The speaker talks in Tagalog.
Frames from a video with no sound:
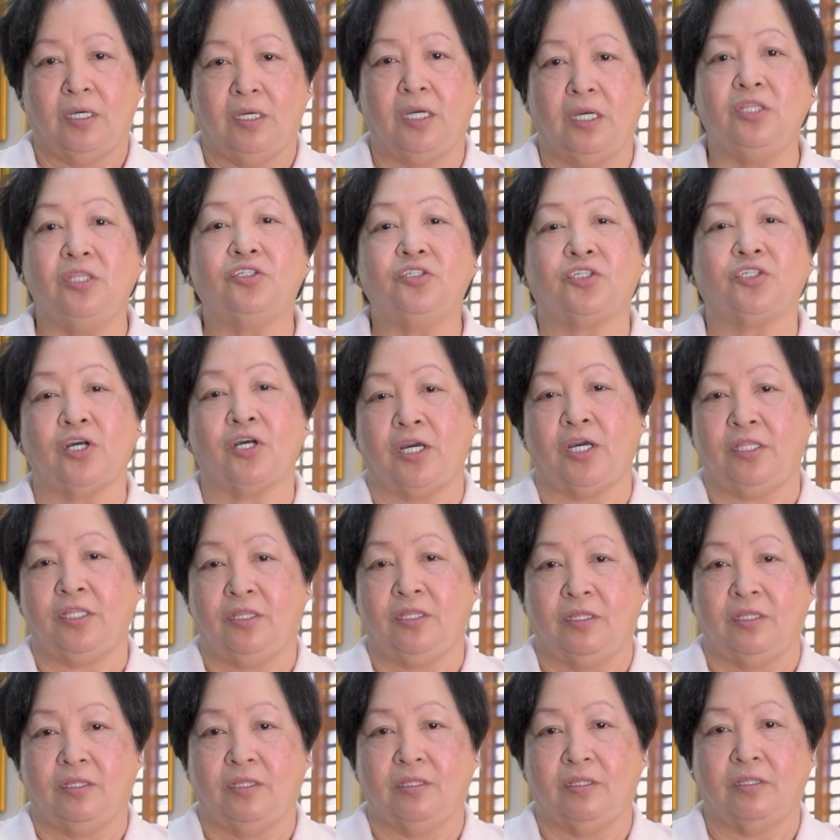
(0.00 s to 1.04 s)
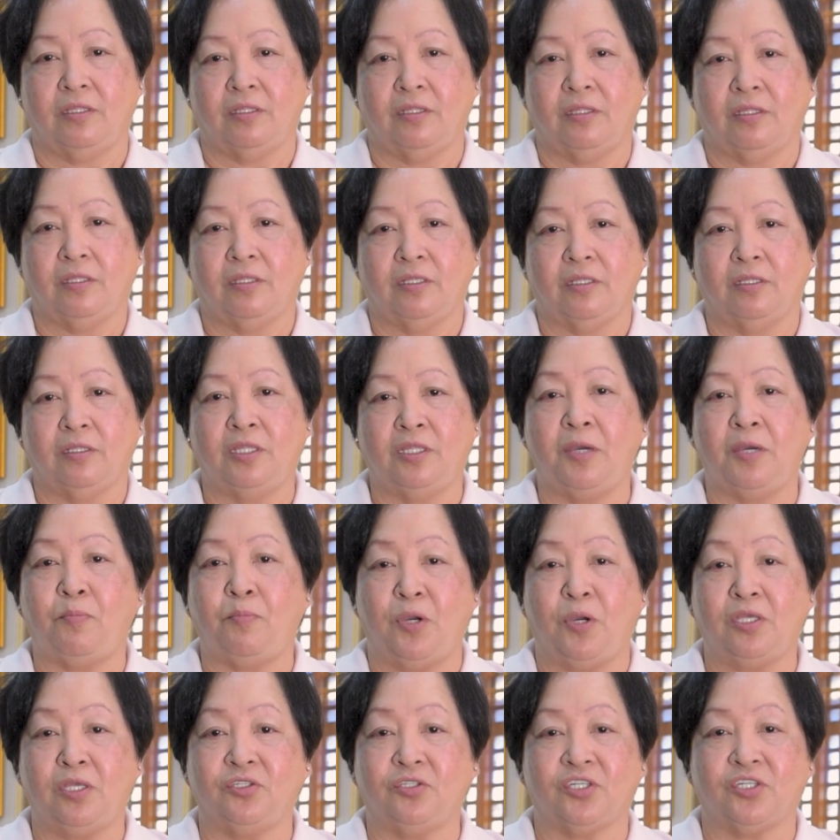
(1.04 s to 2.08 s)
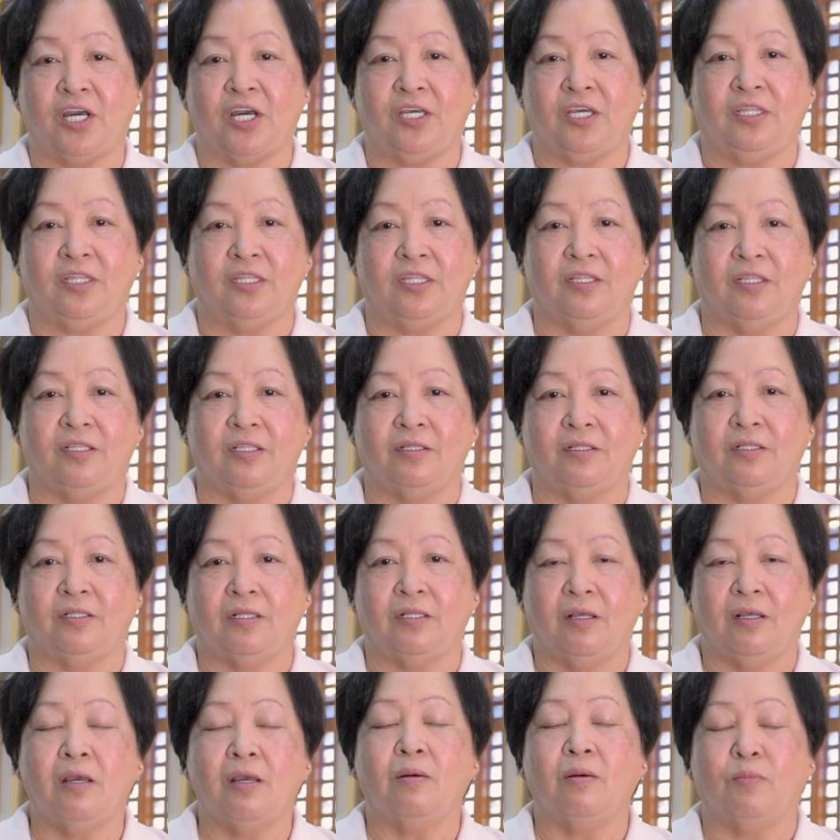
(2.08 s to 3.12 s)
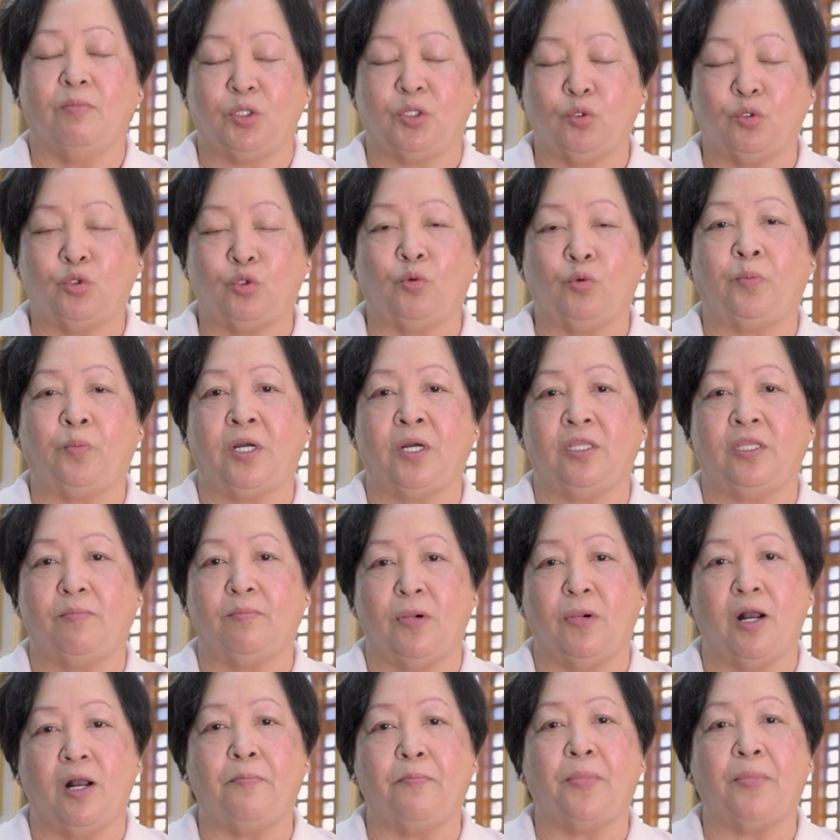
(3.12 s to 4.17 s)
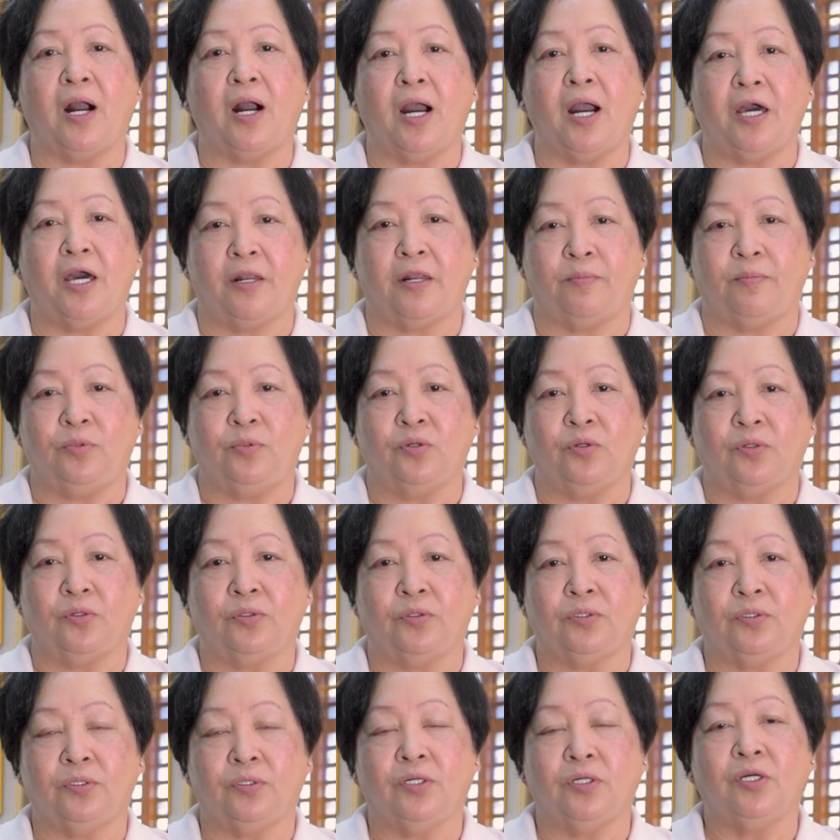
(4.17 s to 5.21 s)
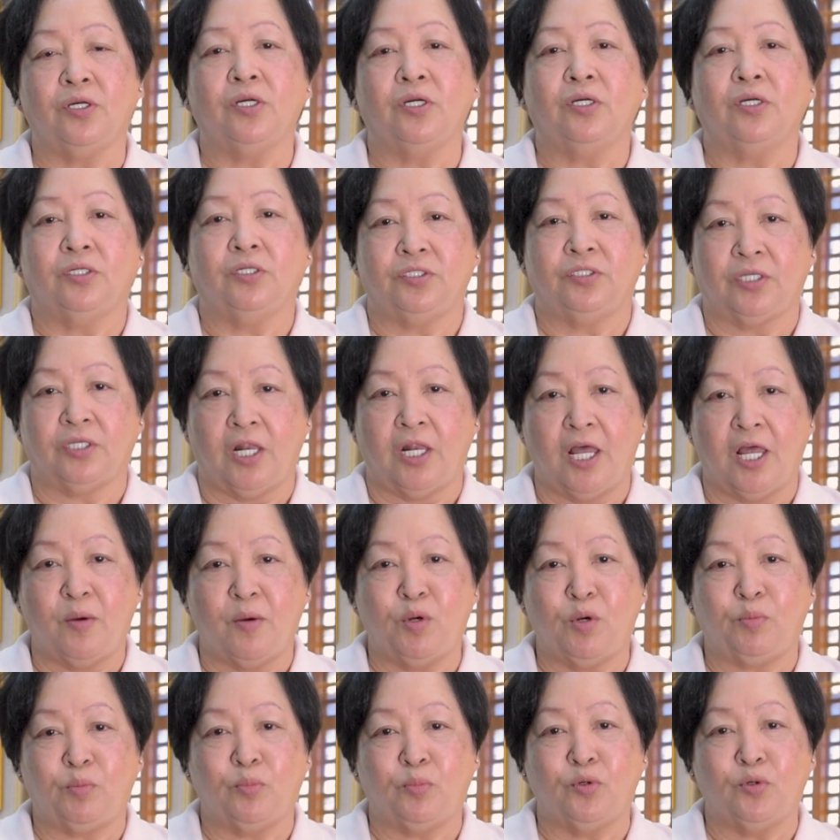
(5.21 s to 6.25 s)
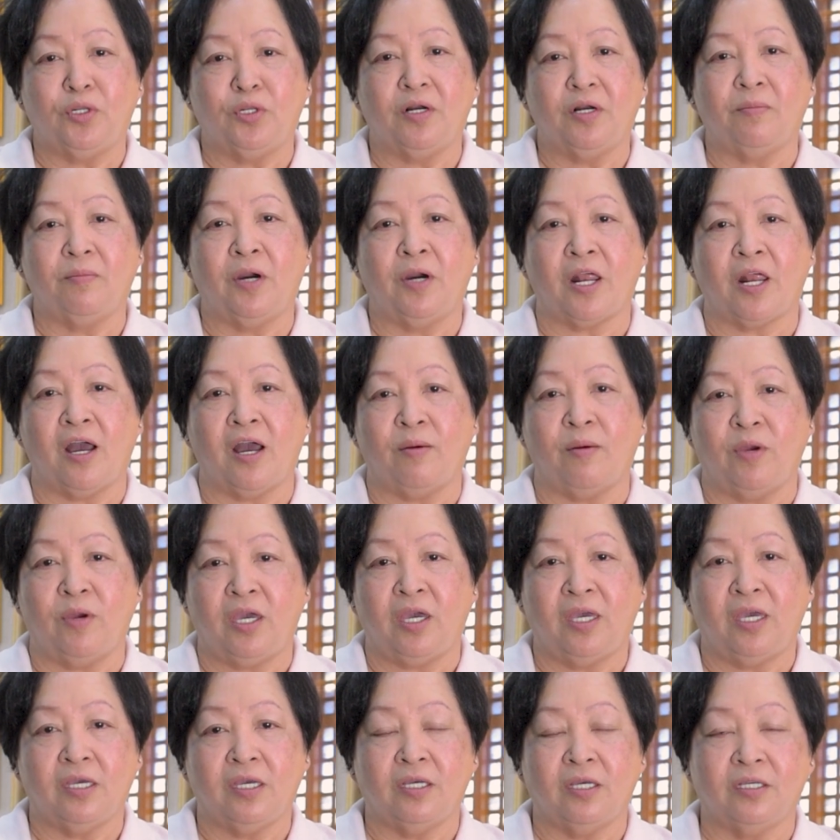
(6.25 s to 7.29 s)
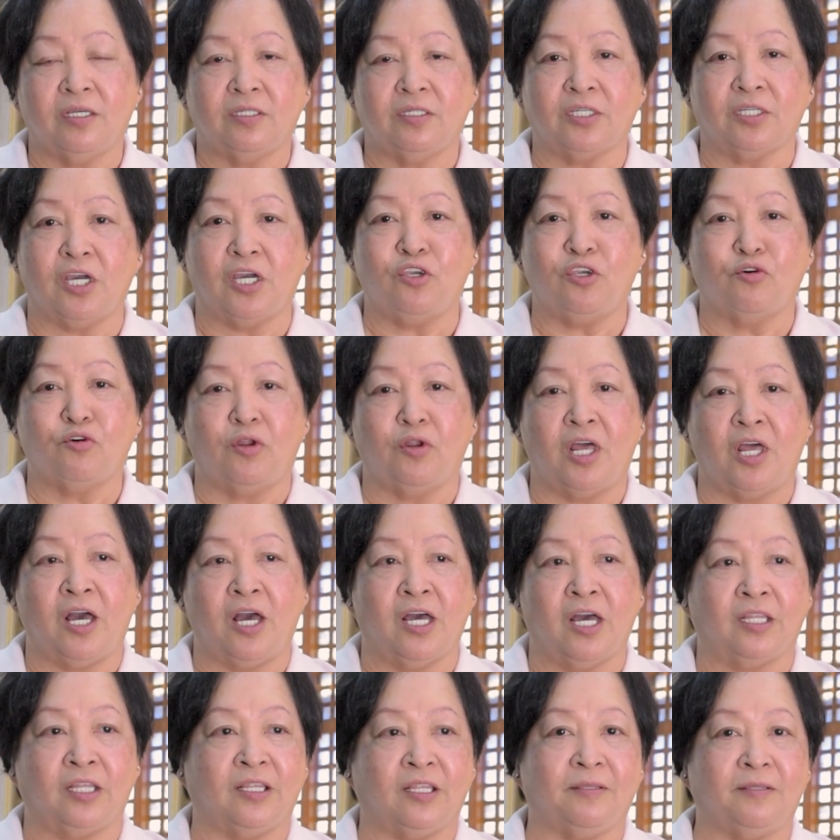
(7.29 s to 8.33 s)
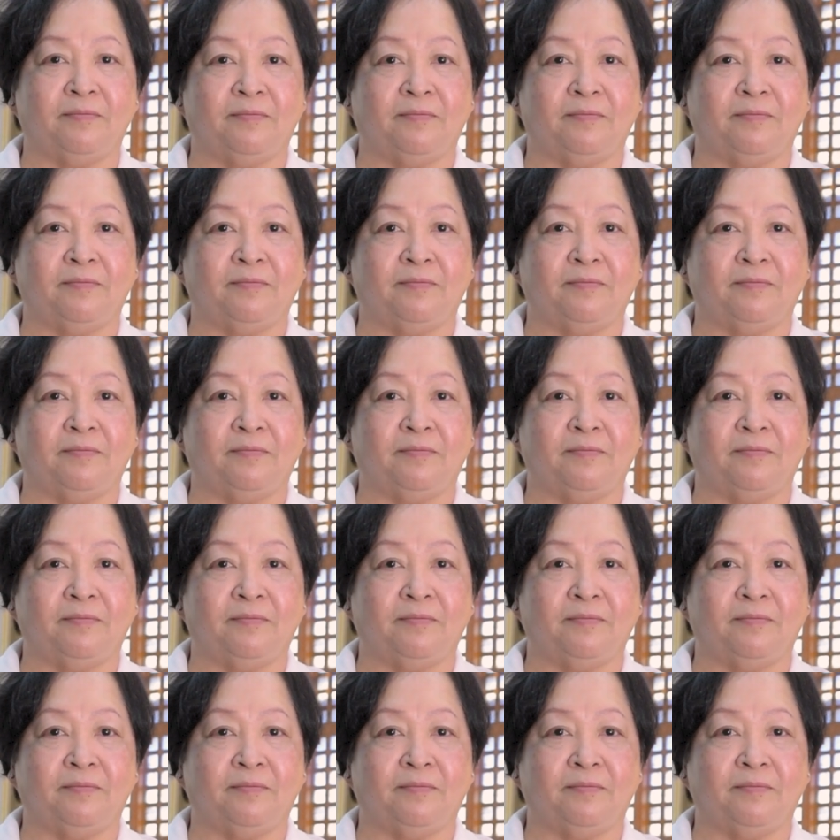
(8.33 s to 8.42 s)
inside deep inside matutupad ang mga pangarap nyo salamat po ng marami sa inyong lahat